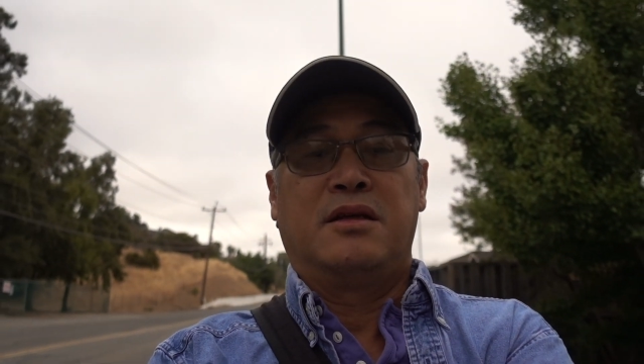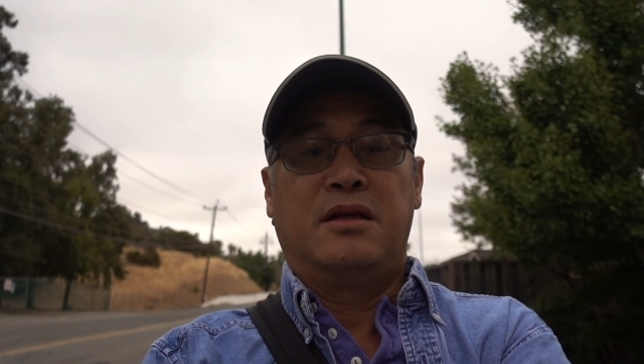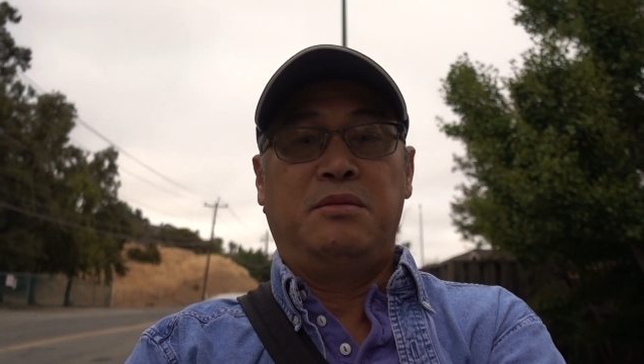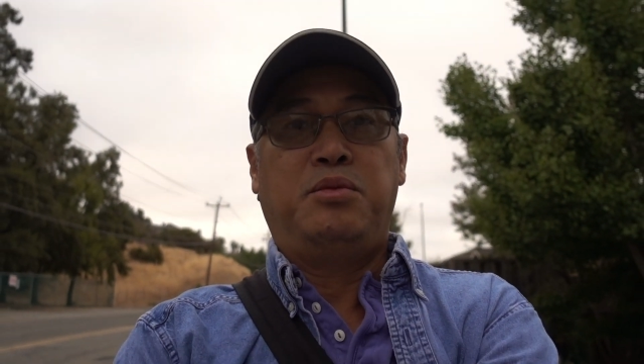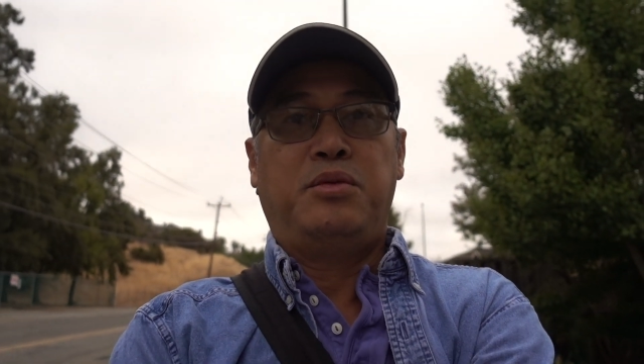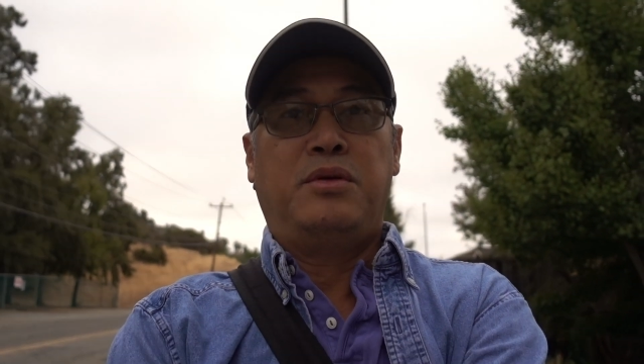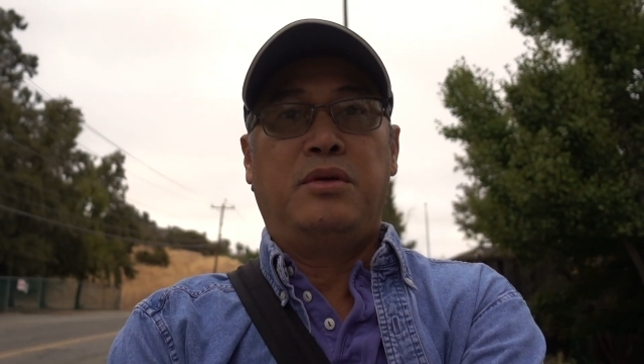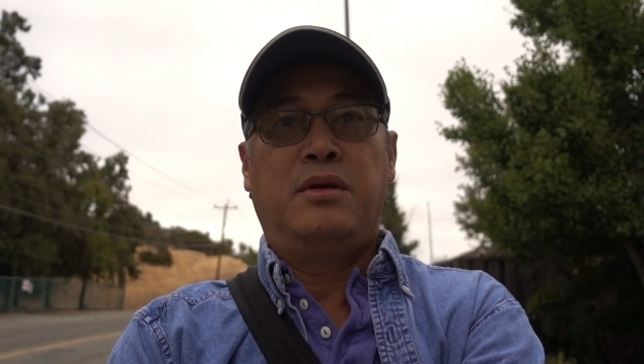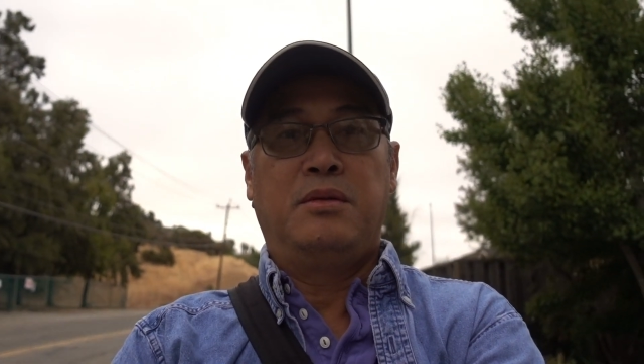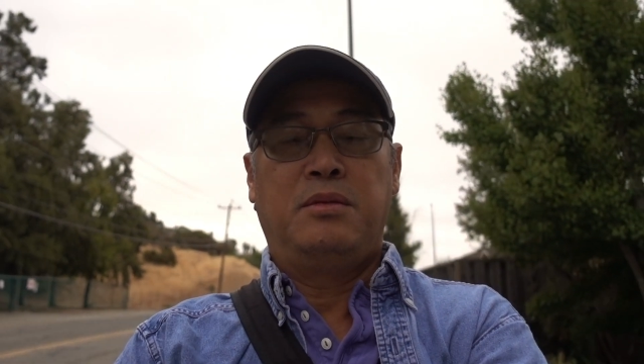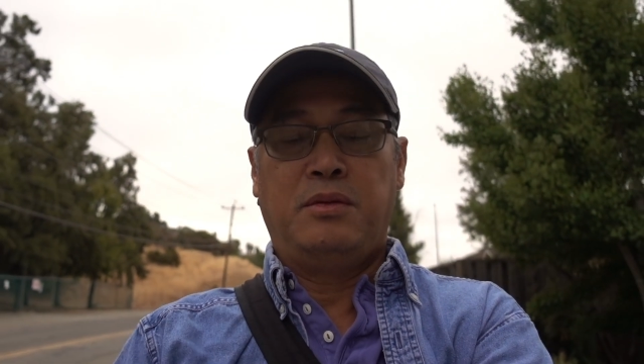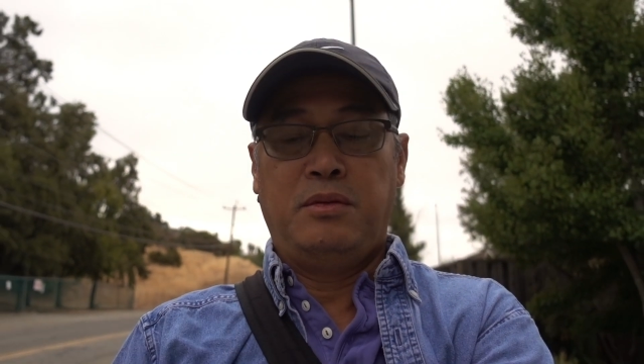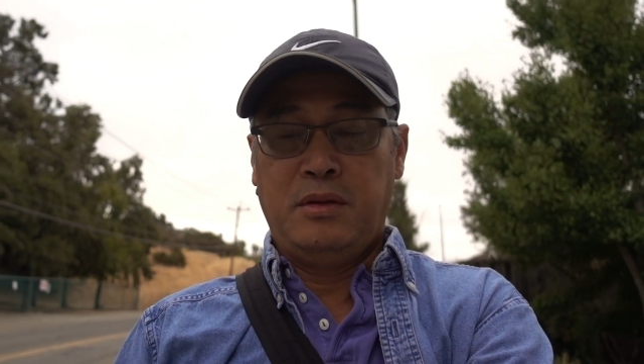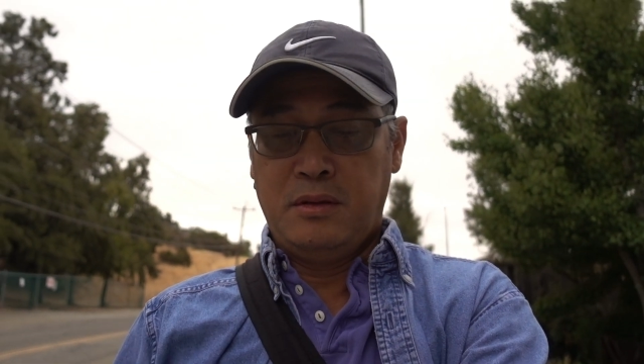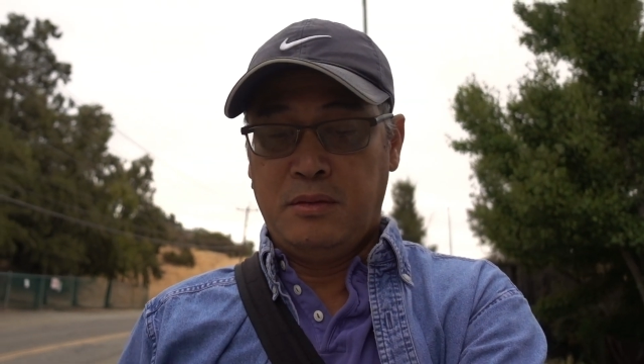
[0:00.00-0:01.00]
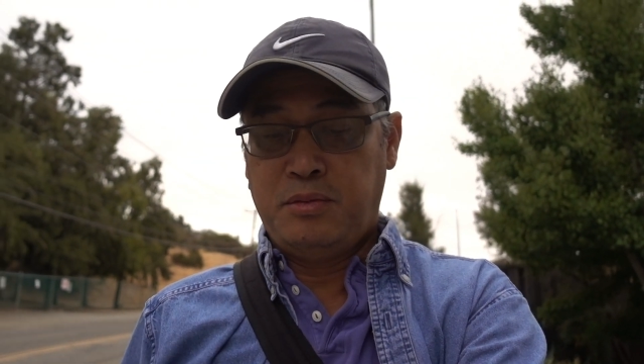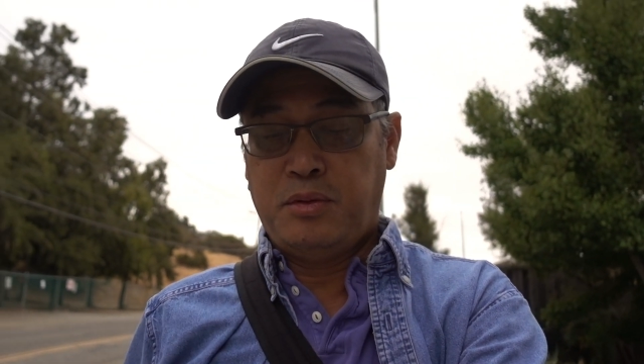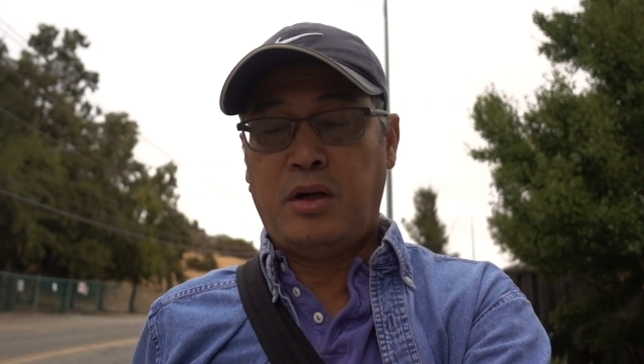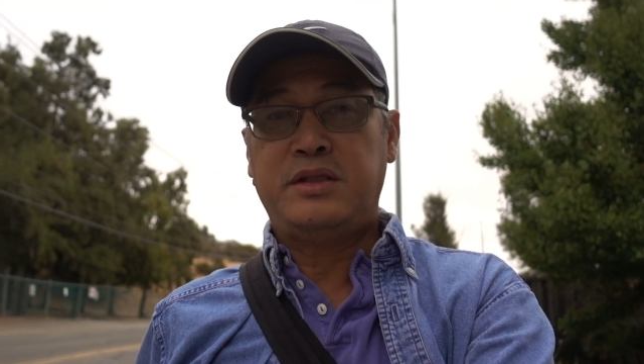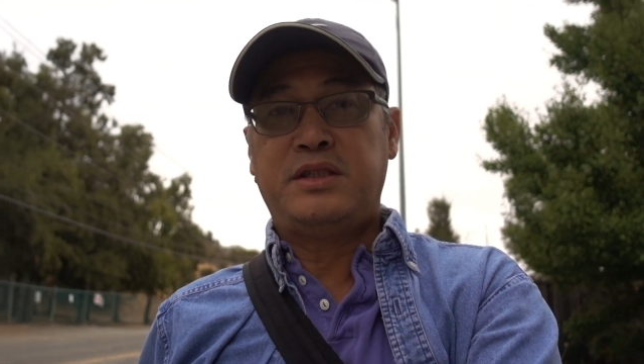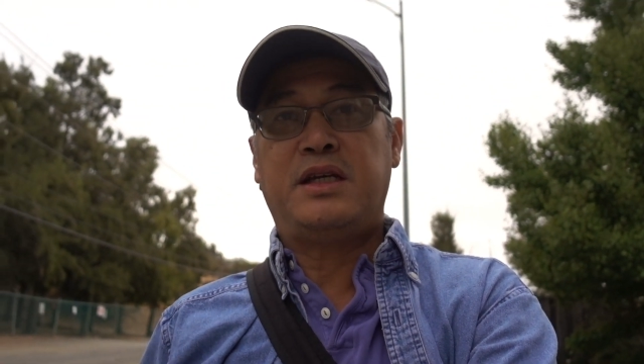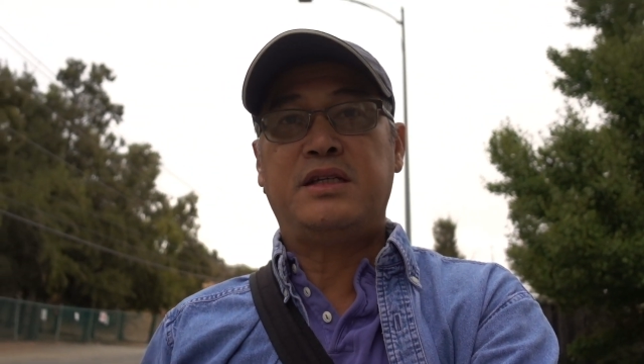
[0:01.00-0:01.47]
cái
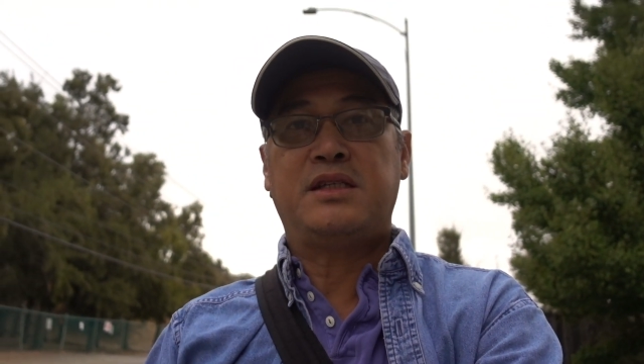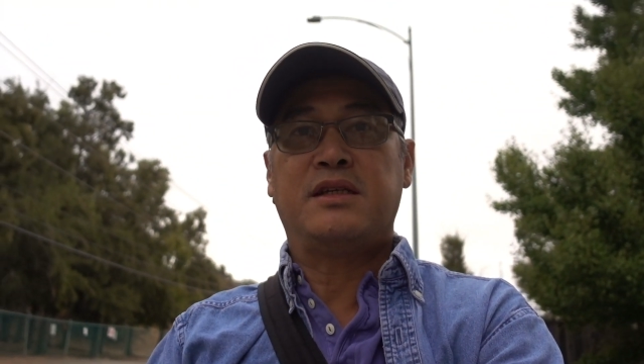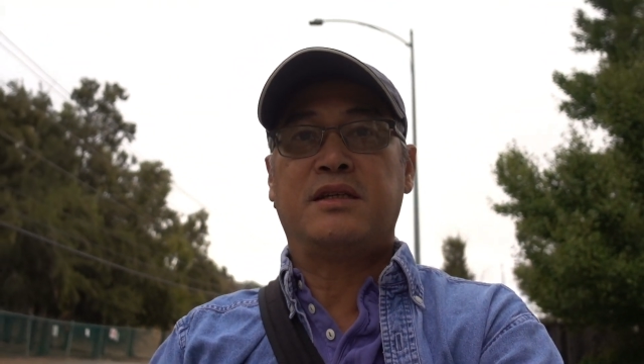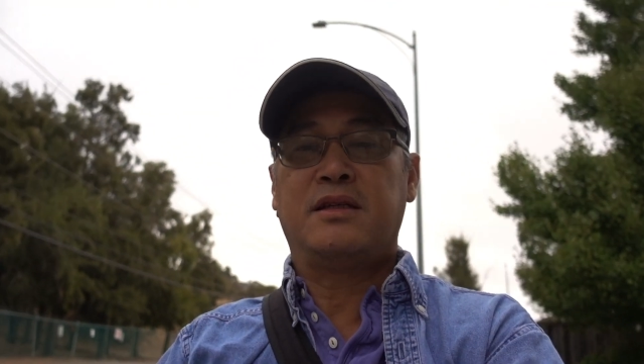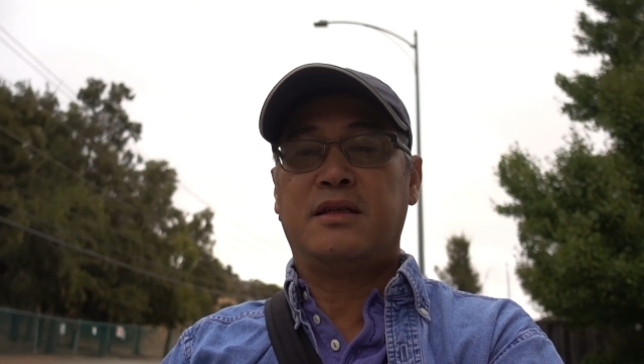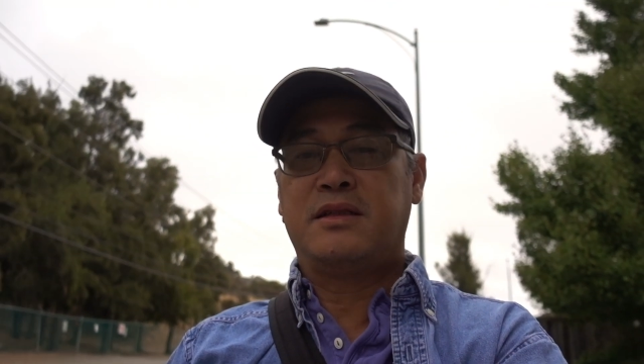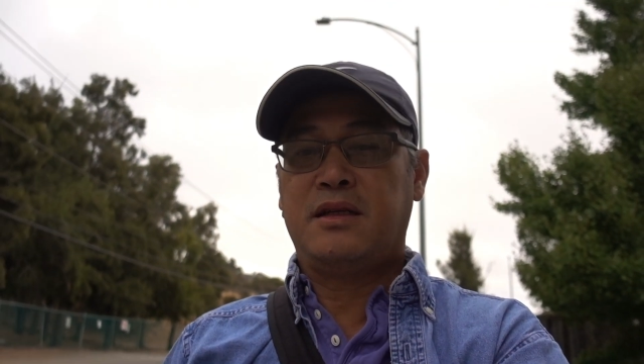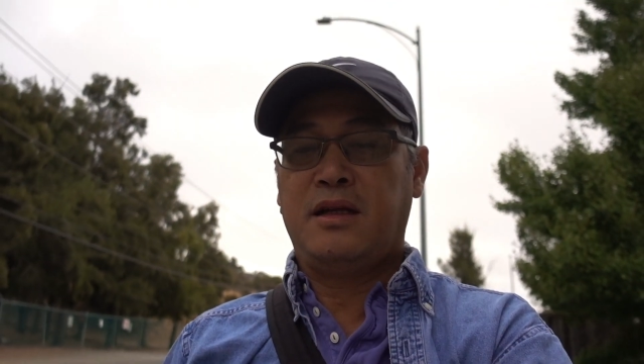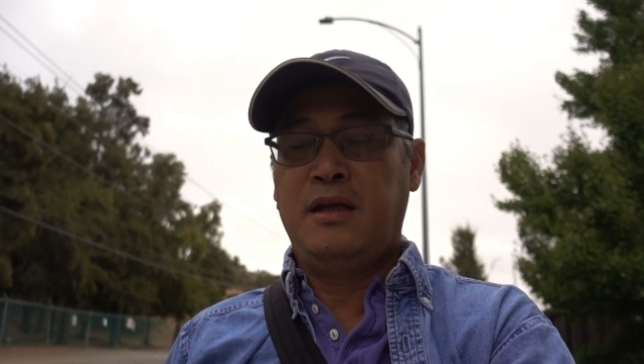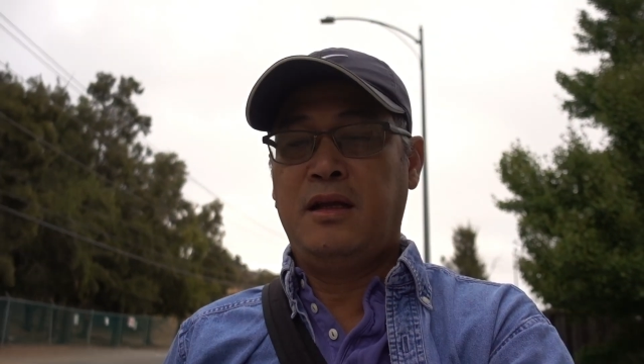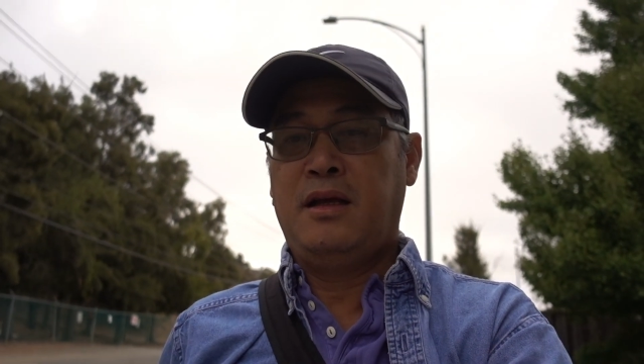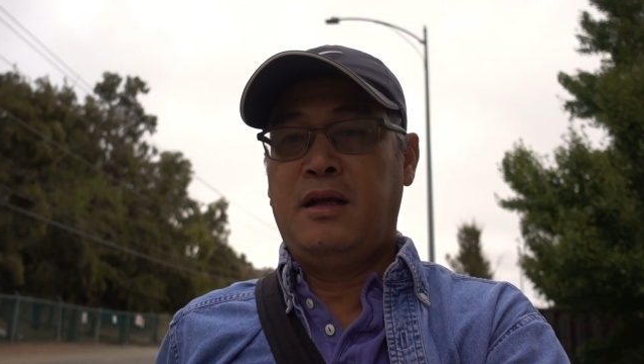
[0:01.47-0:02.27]
processing